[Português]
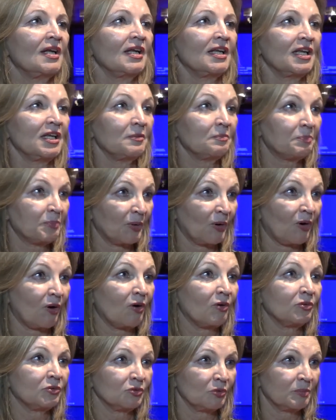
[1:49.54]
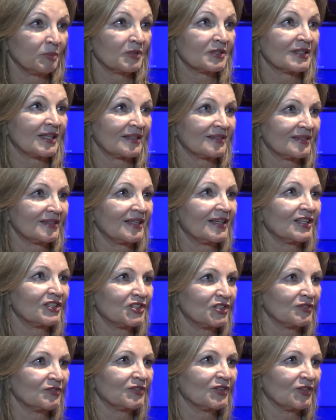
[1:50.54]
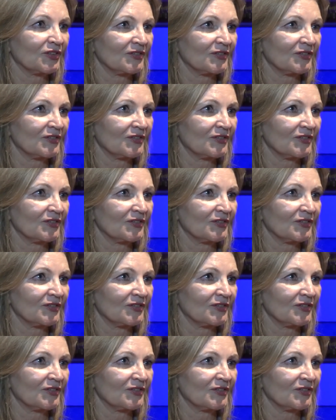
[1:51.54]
em prol do processo seletivo da